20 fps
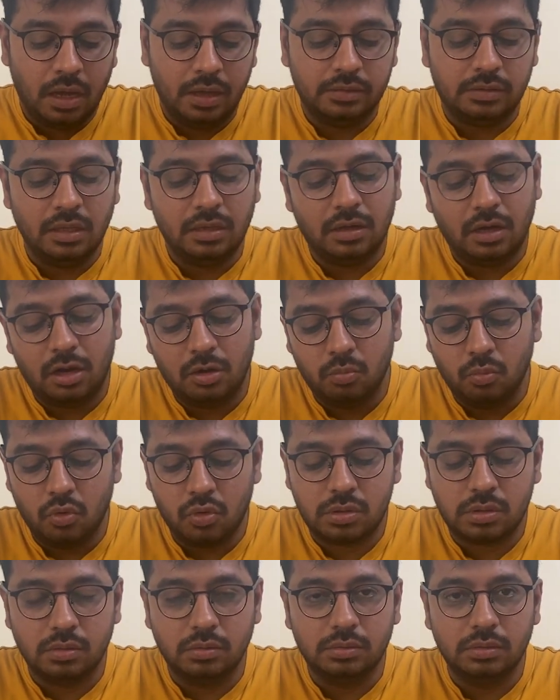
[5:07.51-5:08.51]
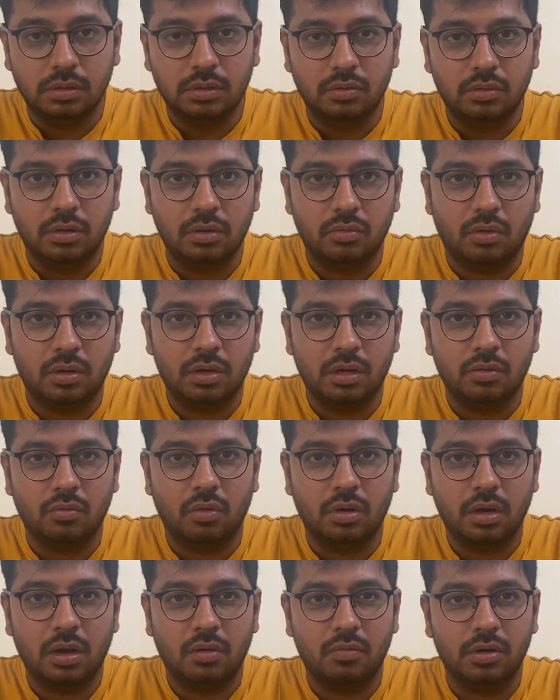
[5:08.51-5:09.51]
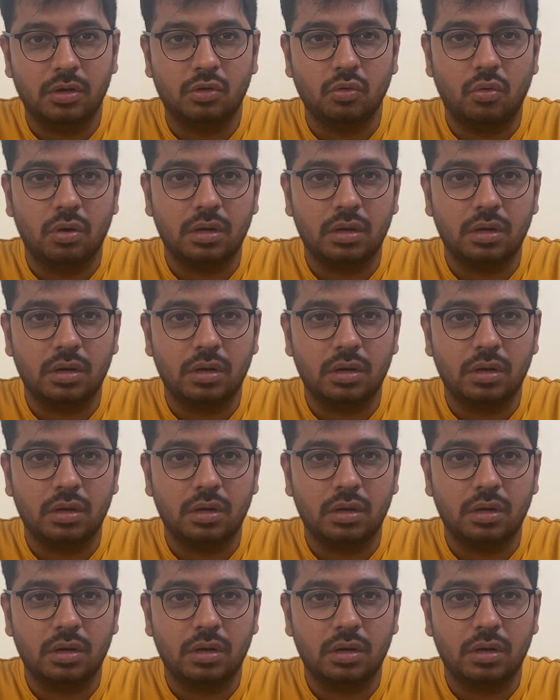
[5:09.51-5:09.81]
ஐ திங்க் ஆல்மோஸ்ட் வந்து ஒரு ஒன் ஒன் ஹவர் டு